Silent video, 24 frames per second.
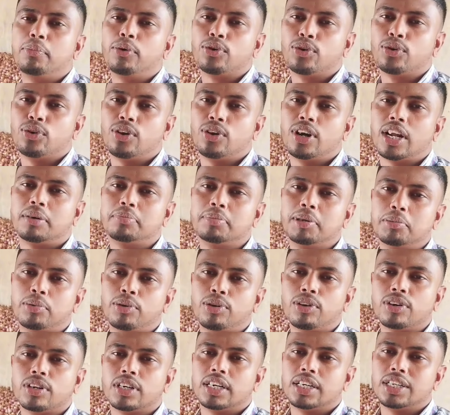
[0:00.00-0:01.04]
বনগ্রাম এবং
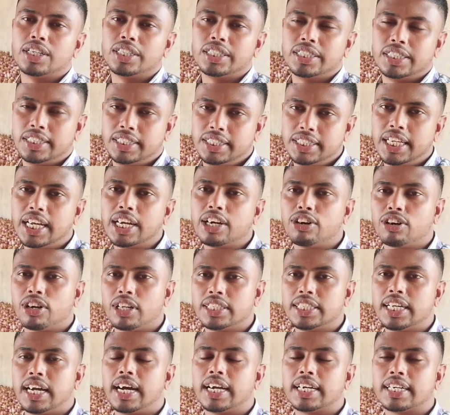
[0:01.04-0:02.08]
টিনাখড়া
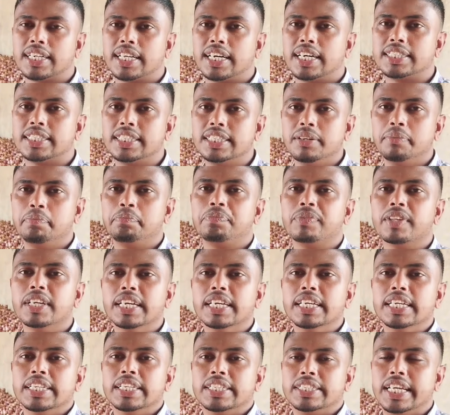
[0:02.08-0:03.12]
যে হাটটা আছে
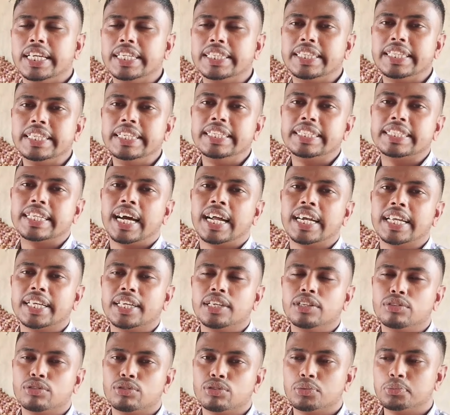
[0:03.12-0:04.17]
এই তিনটা হাটে কিন্তু